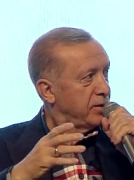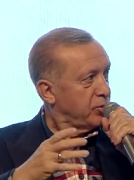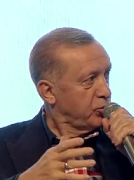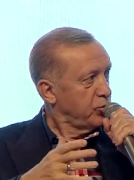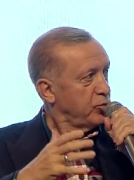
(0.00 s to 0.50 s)

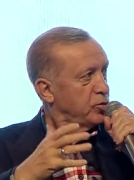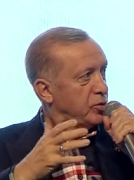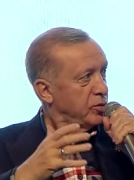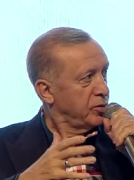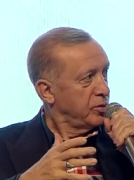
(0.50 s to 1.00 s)
şu
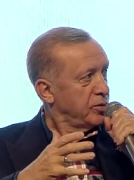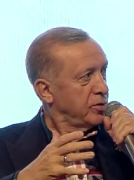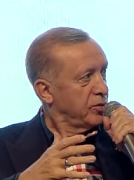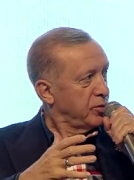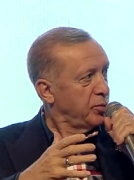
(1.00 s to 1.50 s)

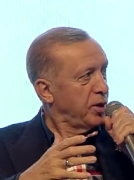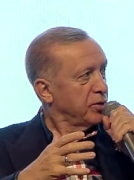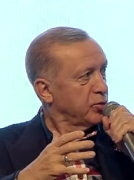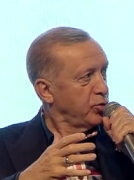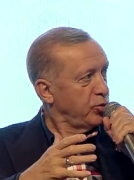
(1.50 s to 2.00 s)

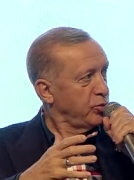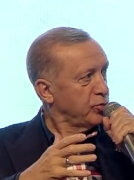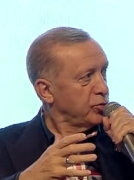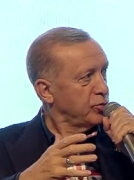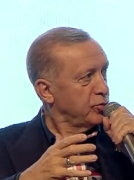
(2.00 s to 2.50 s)
imanı görüyor musun?